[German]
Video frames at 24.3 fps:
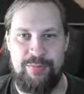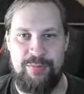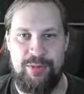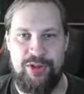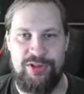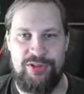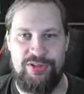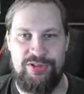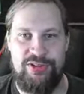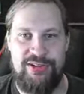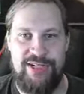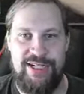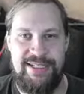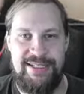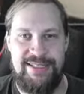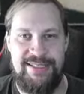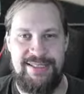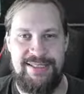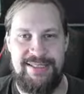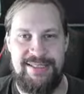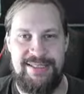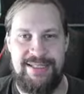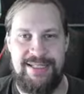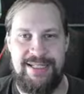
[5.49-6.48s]
Modern
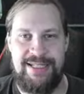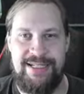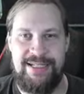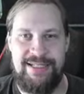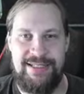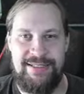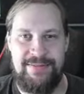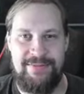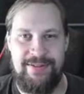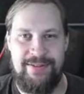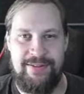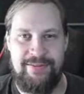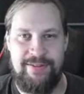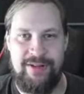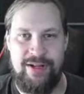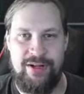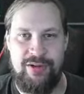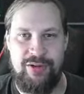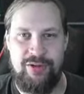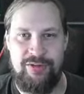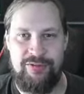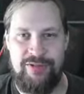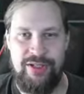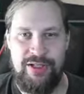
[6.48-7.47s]
Horizons 3, das machen wir
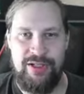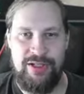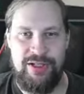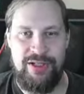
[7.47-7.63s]
auf.